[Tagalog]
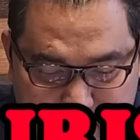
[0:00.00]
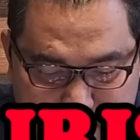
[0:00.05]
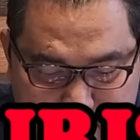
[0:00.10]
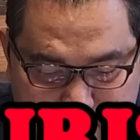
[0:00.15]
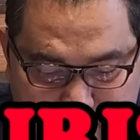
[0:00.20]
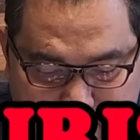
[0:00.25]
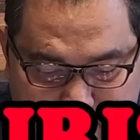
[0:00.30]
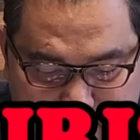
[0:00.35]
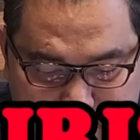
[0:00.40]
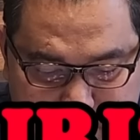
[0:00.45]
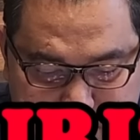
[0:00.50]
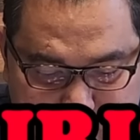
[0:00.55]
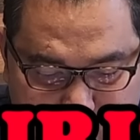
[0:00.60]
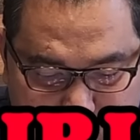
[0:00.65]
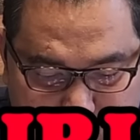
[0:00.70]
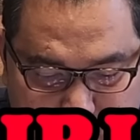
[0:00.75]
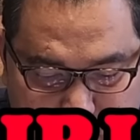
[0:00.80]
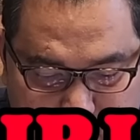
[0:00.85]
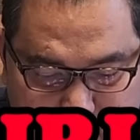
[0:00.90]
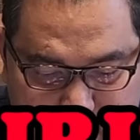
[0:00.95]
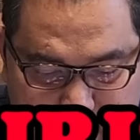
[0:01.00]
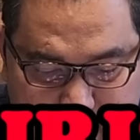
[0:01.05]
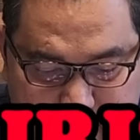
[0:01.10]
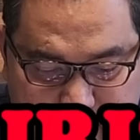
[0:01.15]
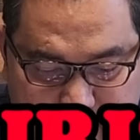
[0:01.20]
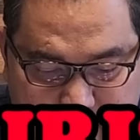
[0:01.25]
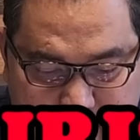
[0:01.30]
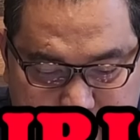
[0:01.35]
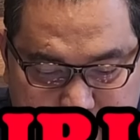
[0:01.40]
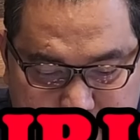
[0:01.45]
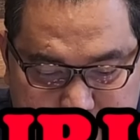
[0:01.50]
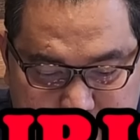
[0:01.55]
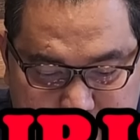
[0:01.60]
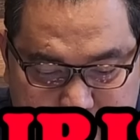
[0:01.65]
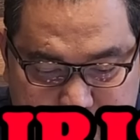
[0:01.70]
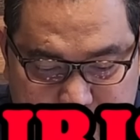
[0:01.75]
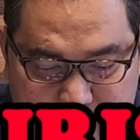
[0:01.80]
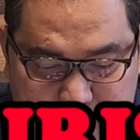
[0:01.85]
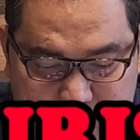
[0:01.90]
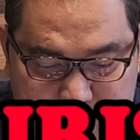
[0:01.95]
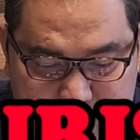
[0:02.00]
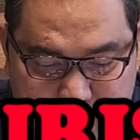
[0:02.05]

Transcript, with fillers: Malakas po ang nire ni